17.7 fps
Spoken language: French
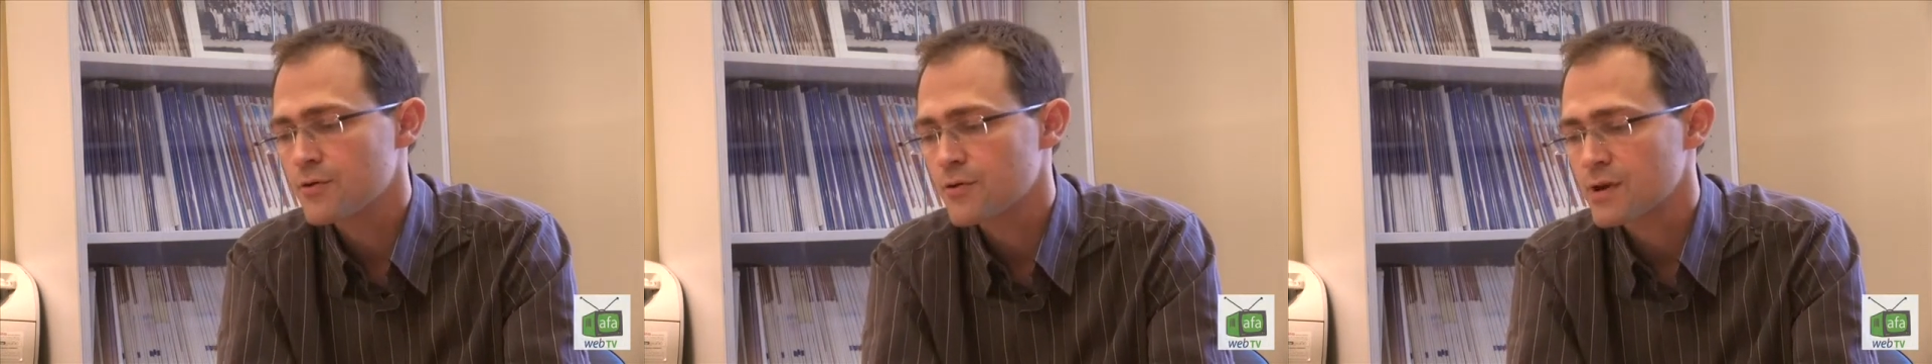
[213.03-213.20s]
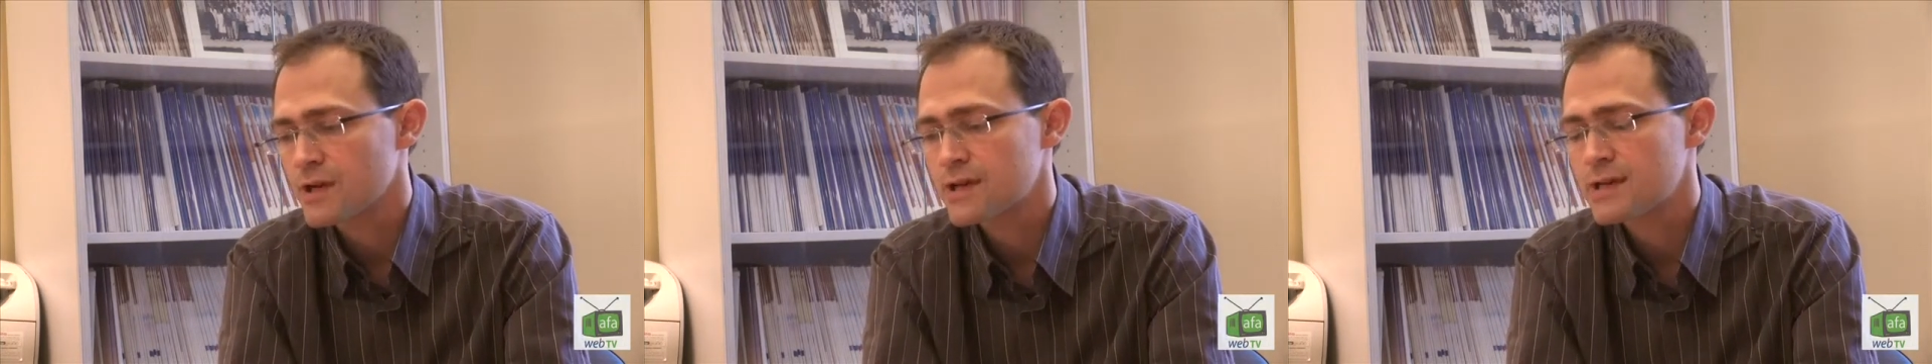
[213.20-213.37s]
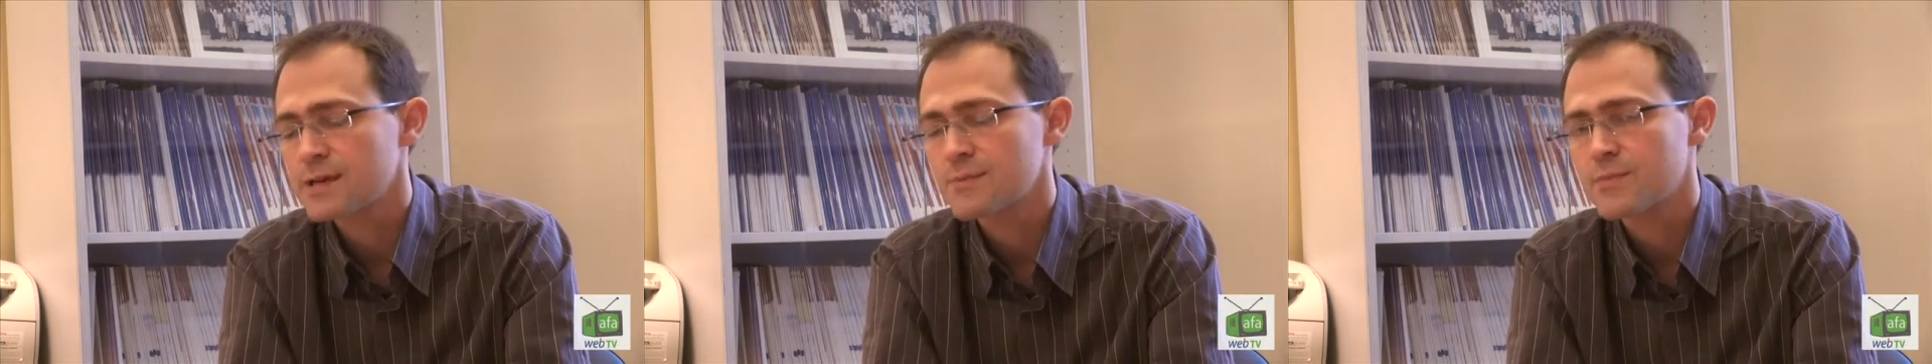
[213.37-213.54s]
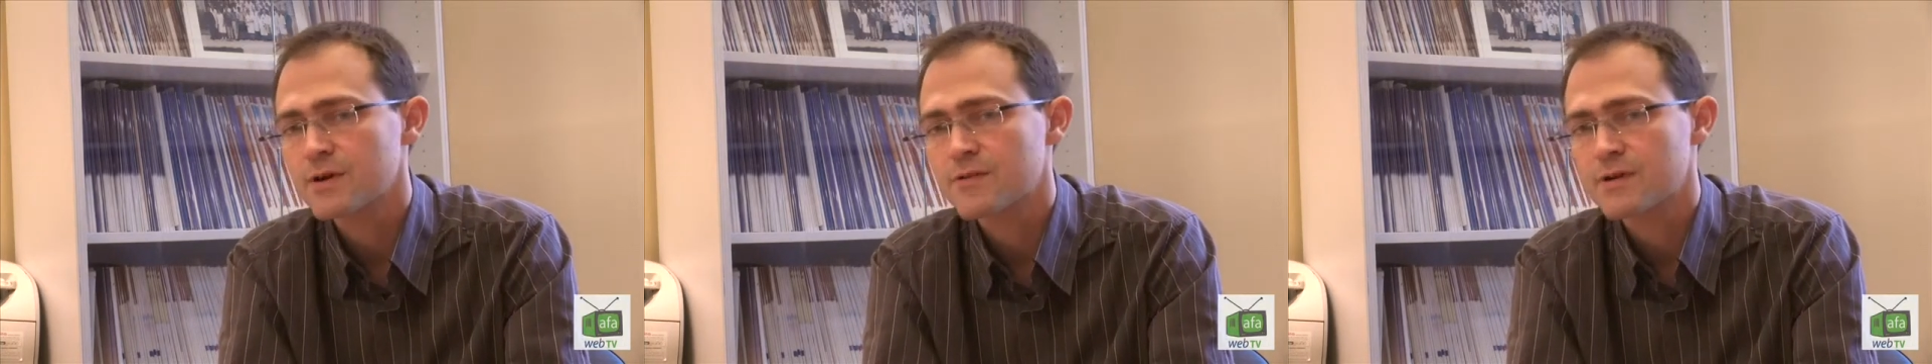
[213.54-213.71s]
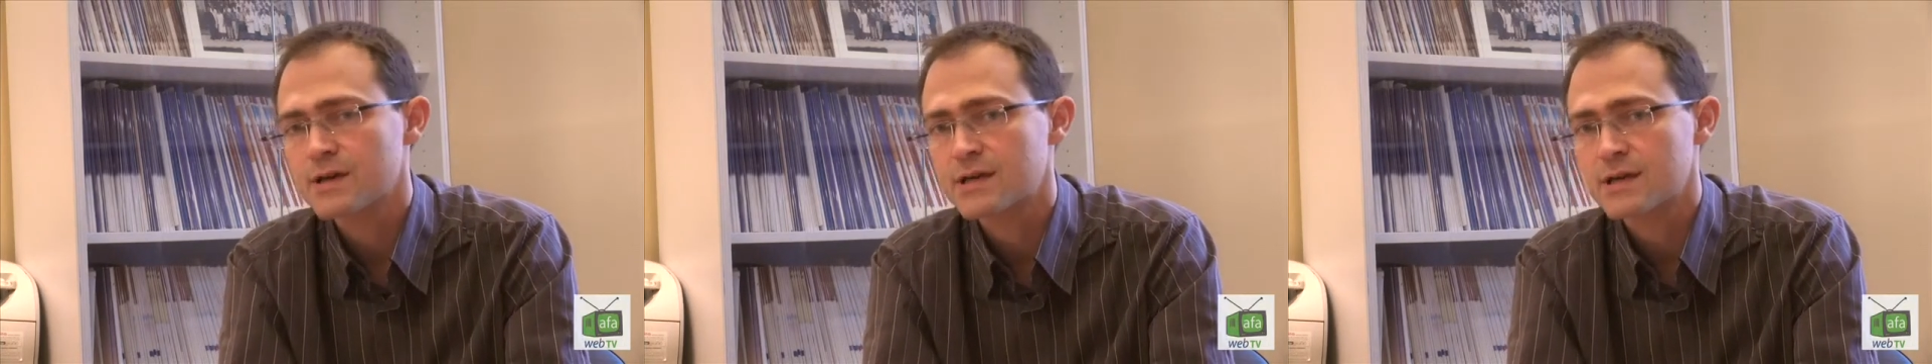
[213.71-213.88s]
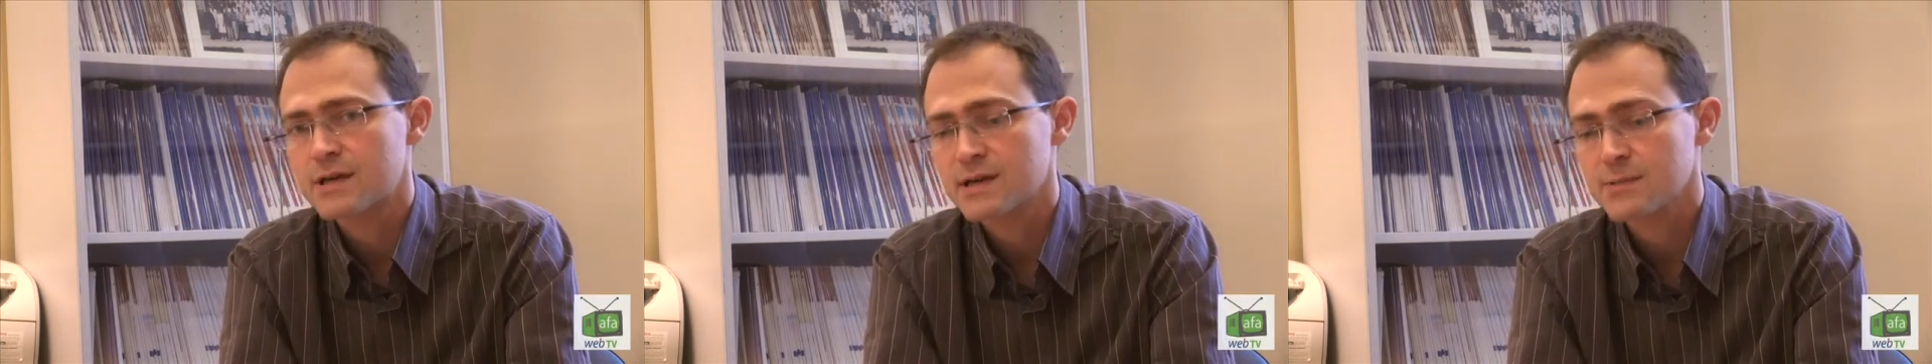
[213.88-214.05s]
dans l'équipe
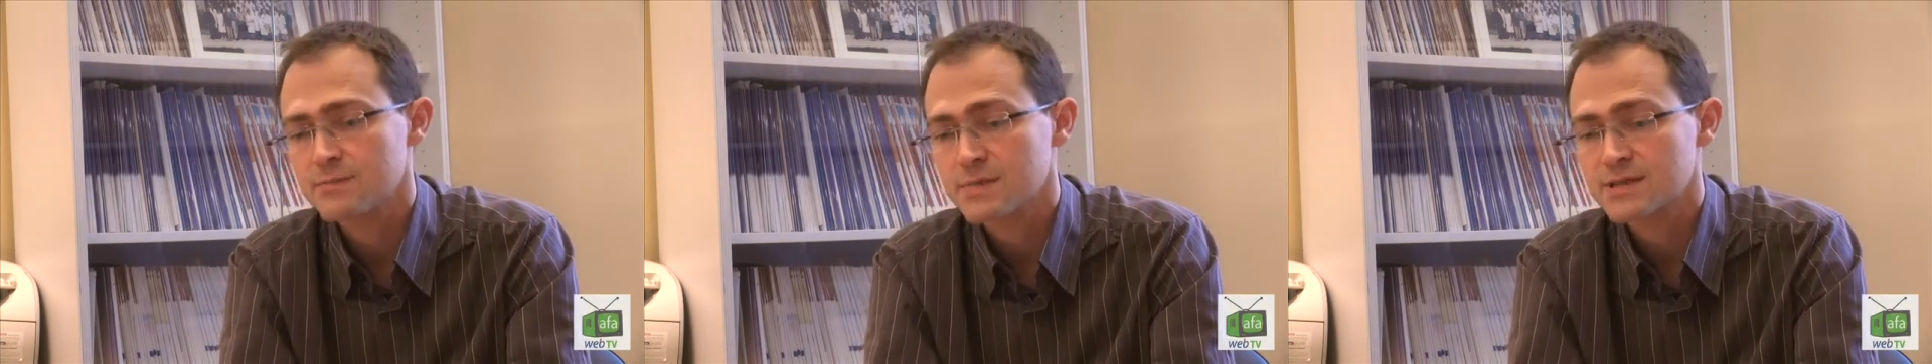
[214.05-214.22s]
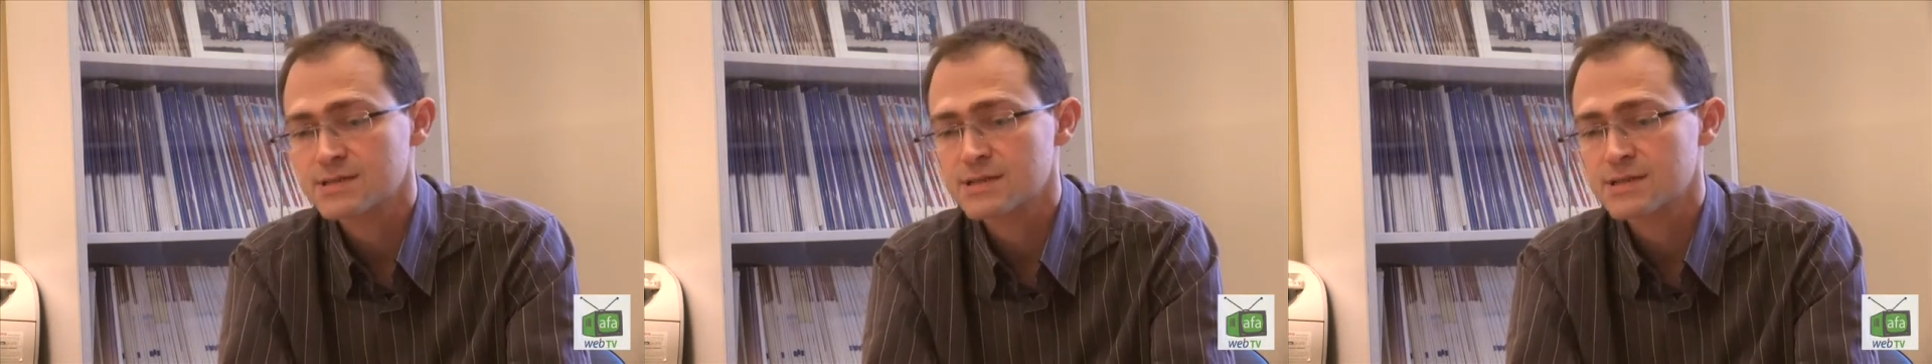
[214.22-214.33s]
avec Eric, bah,